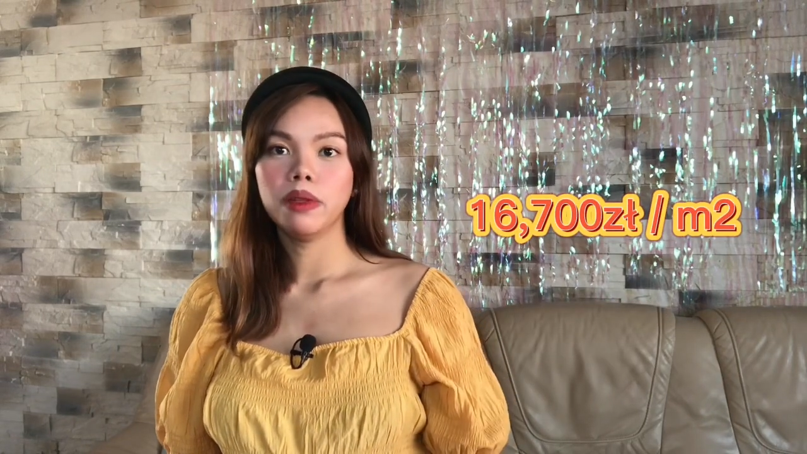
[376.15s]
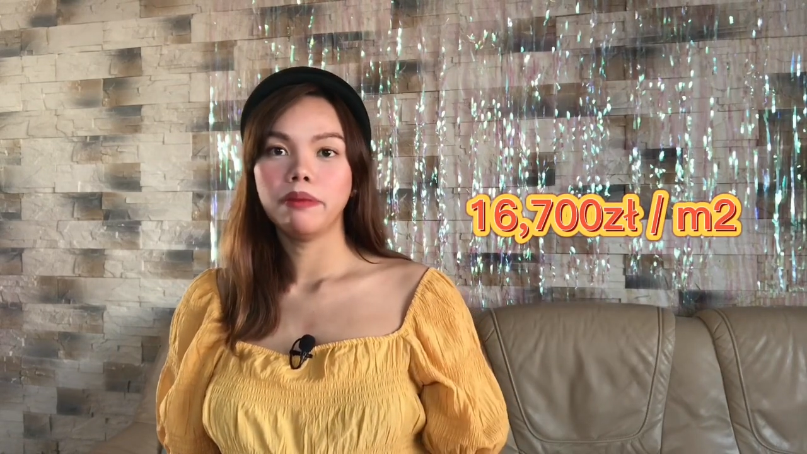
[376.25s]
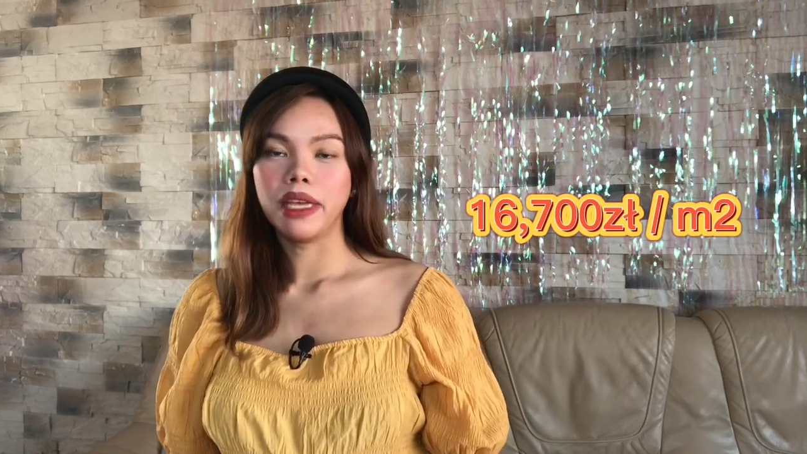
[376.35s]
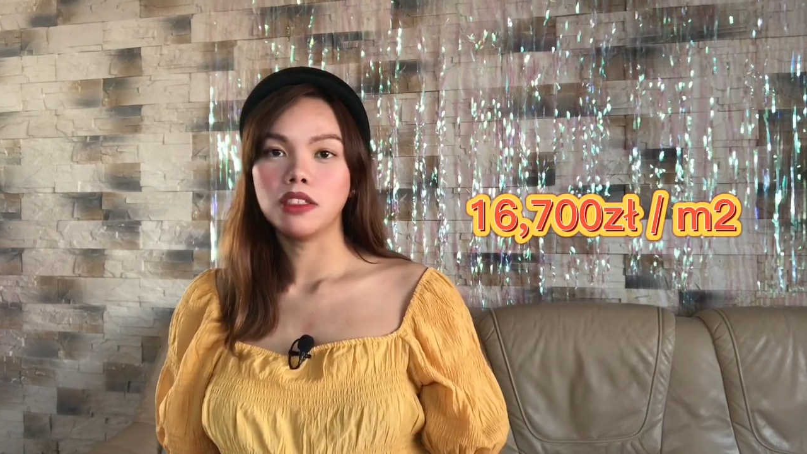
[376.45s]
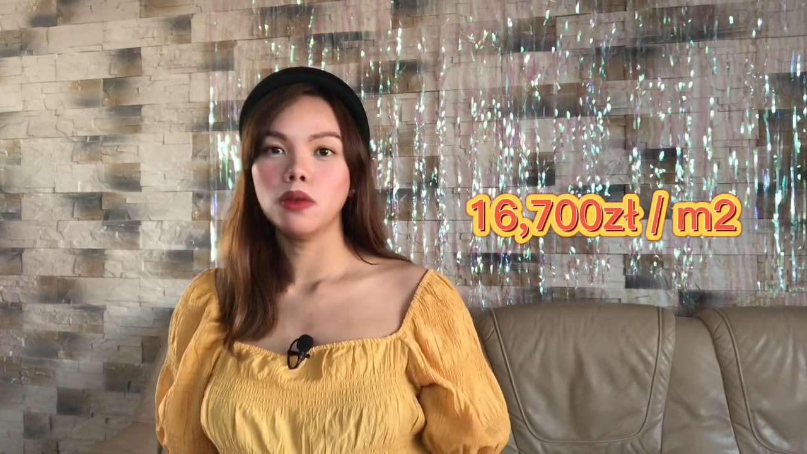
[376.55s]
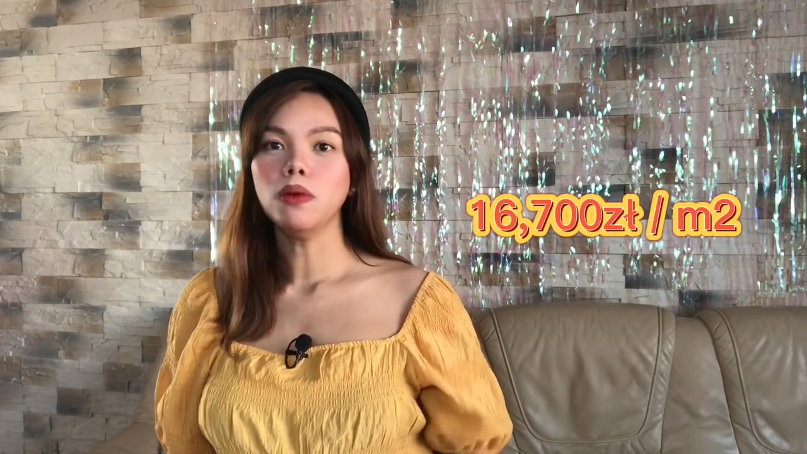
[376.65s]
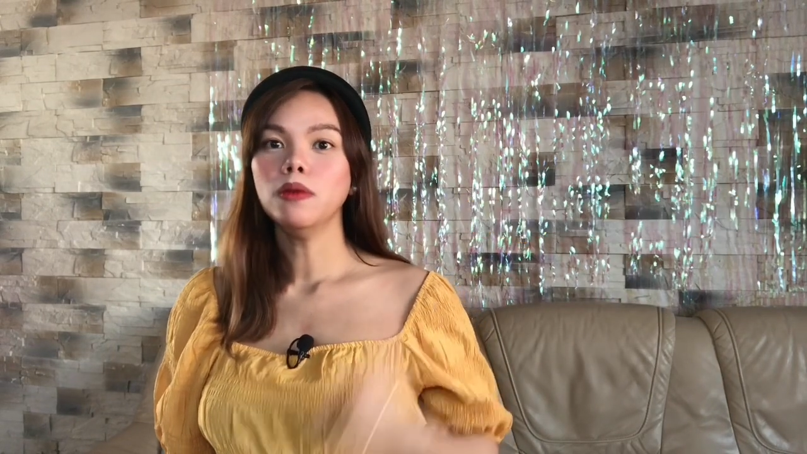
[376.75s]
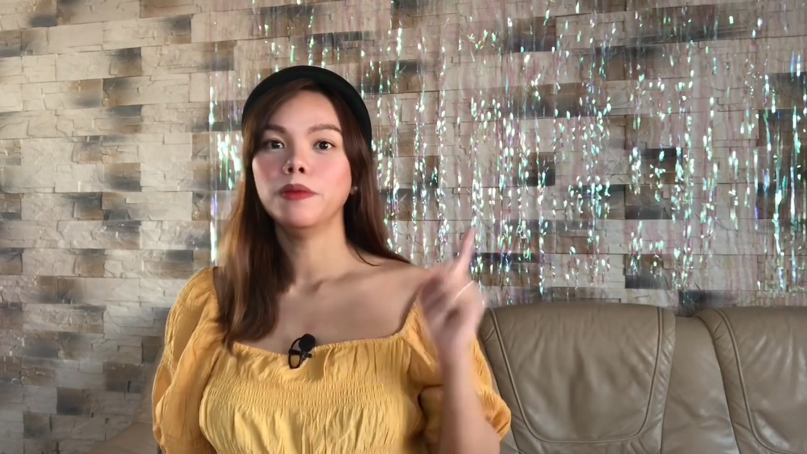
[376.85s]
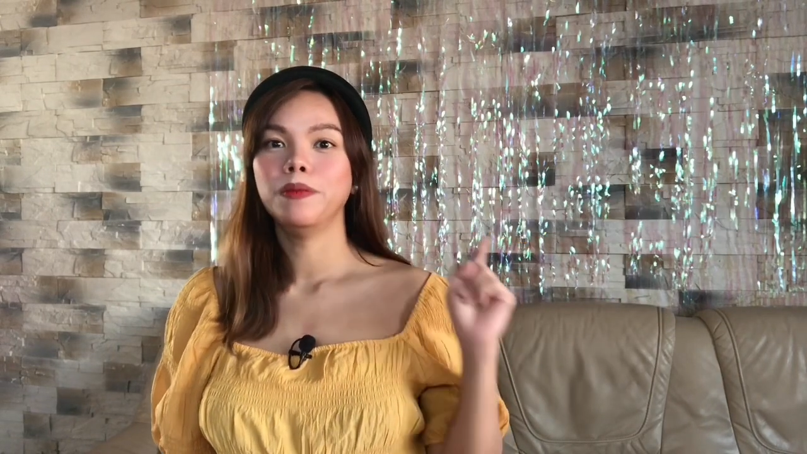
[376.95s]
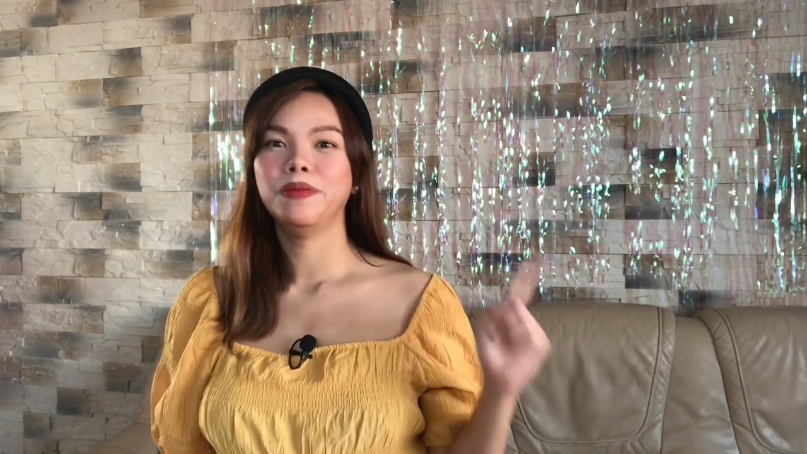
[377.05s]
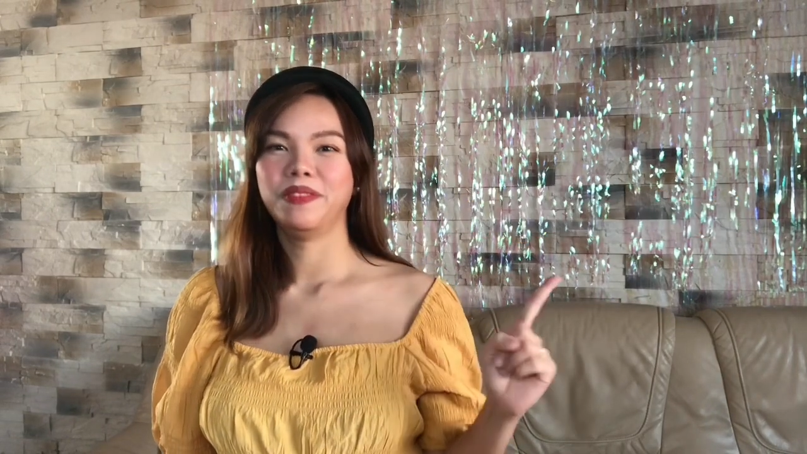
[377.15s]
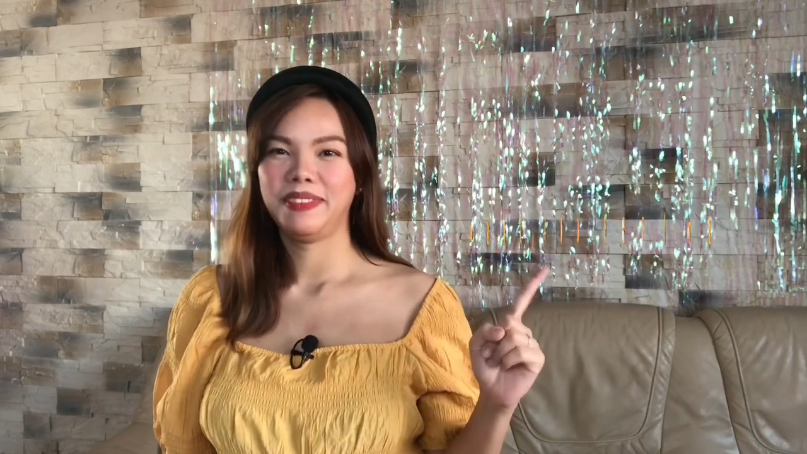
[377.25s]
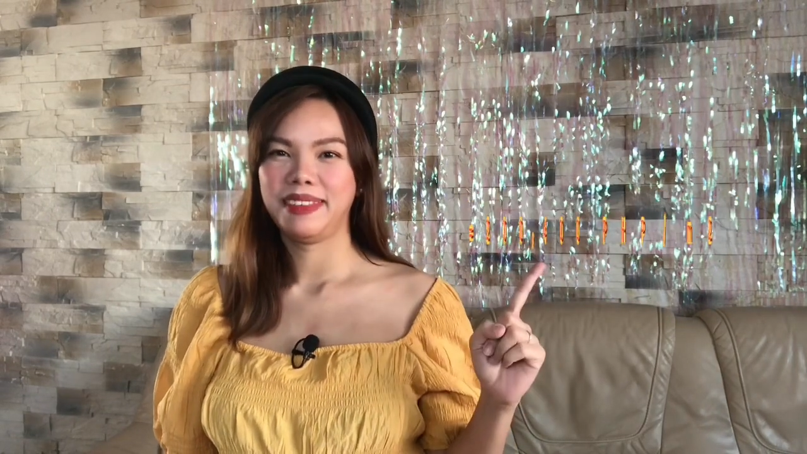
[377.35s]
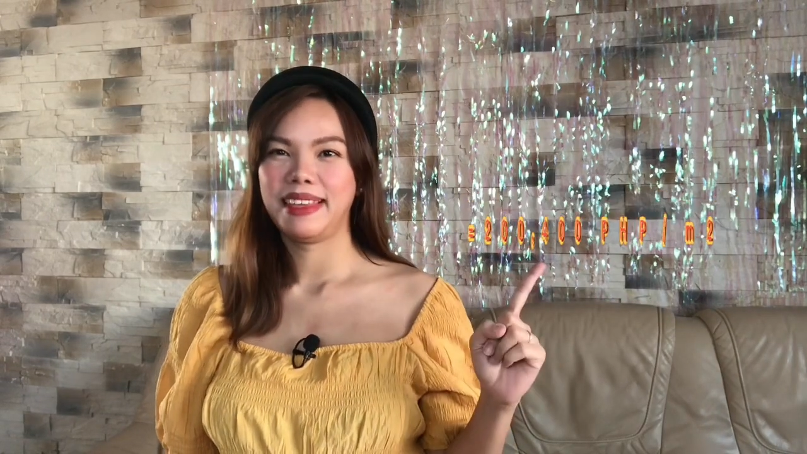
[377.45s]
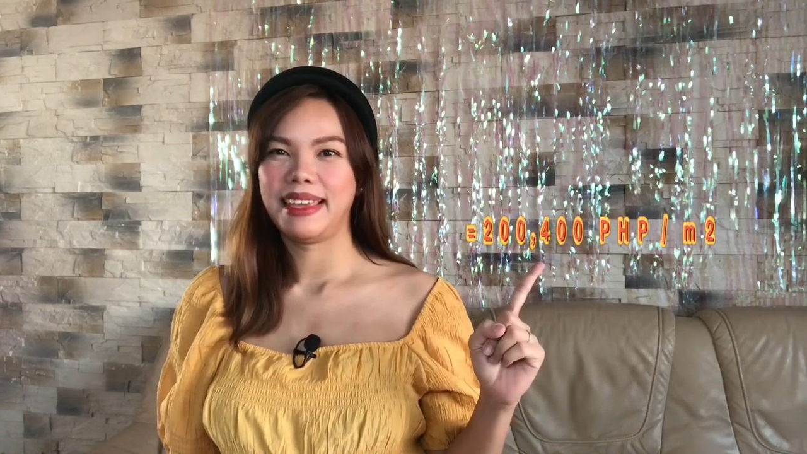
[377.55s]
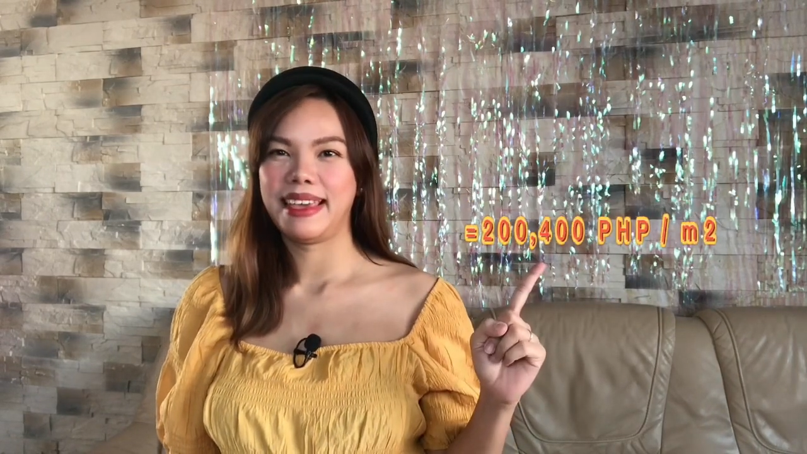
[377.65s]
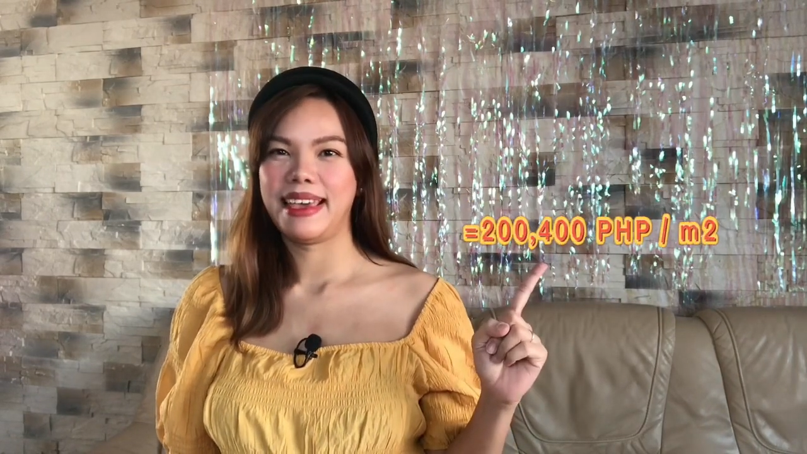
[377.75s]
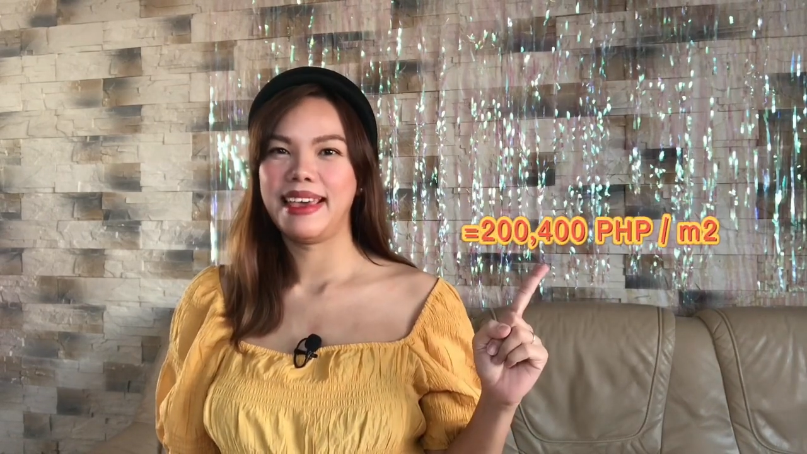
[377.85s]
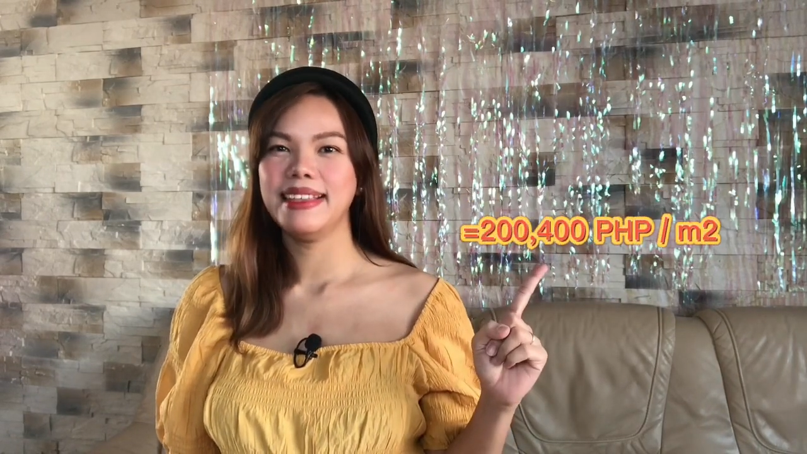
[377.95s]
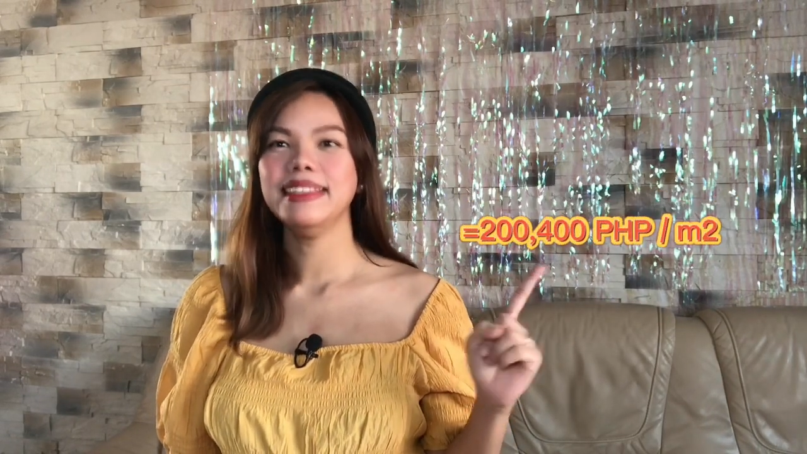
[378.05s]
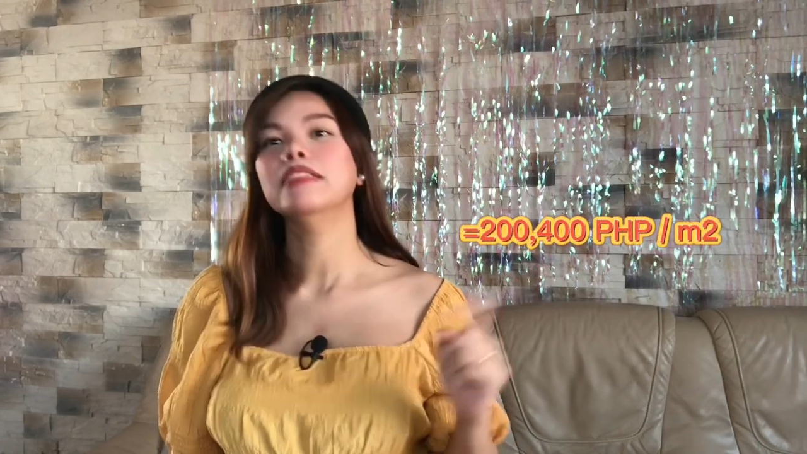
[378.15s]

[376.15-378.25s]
peso. Ayan.